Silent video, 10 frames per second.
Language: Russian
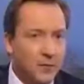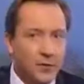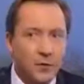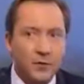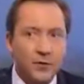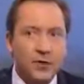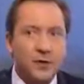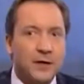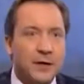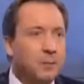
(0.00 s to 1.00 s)
потому что он
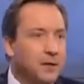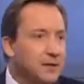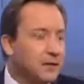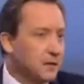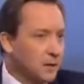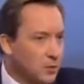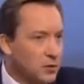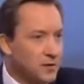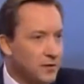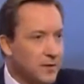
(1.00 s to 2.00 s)
получает процент от
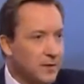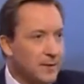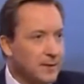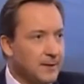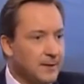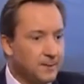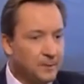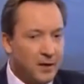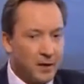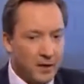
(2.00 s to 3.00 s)
работы своей команды.
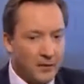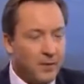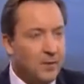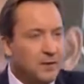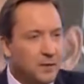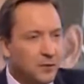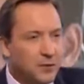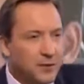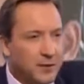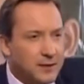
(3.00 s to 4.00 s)
А в команде
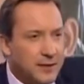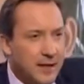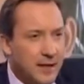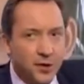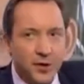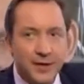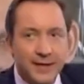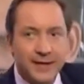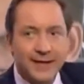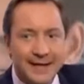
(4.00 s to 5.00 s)
работать гораздо легче.
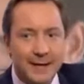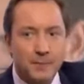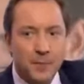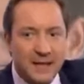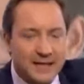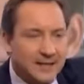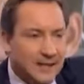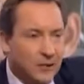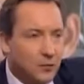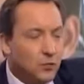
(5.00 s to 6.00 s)
Недаром
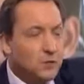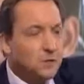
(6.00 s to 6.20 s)
процент